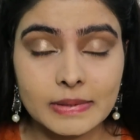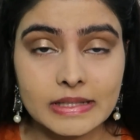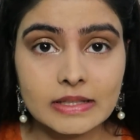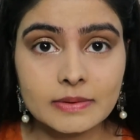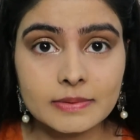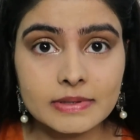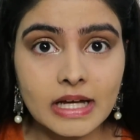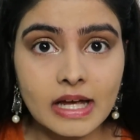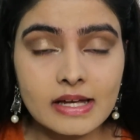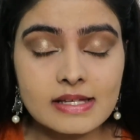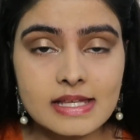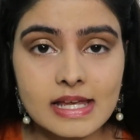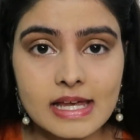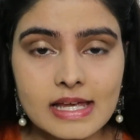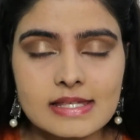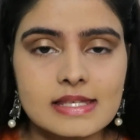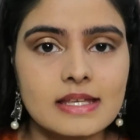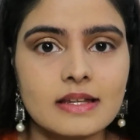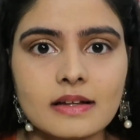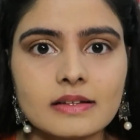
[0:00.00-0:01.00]
मतलब ये आईज
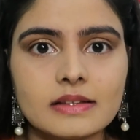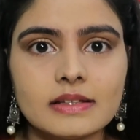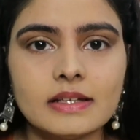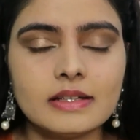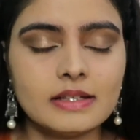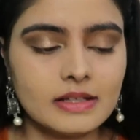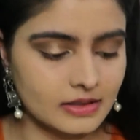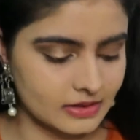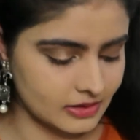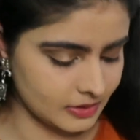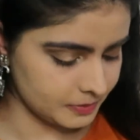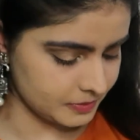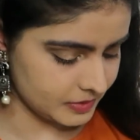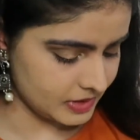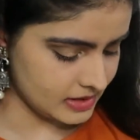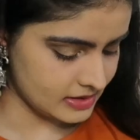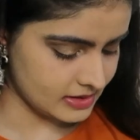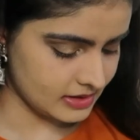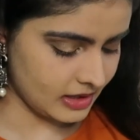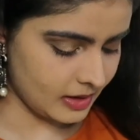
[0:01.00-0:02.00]
ऐसी लगती हैं कि एकदम
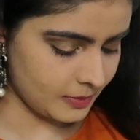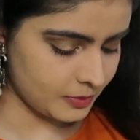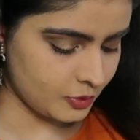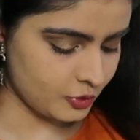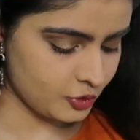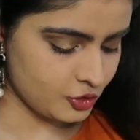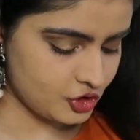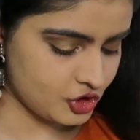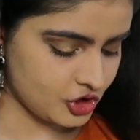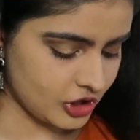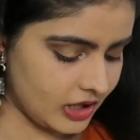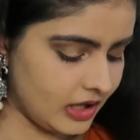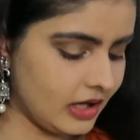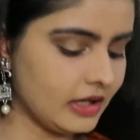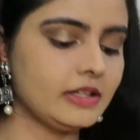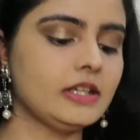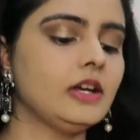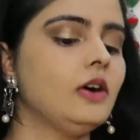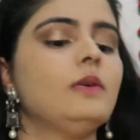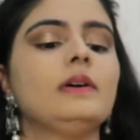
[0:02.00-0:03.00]
किसी ने आपको
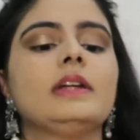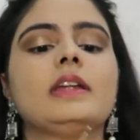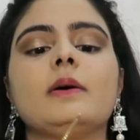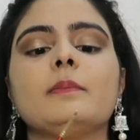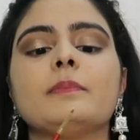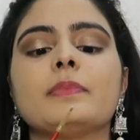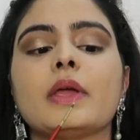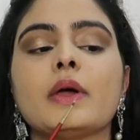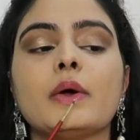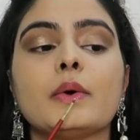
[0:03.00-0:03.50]
जगा दिया हो है ना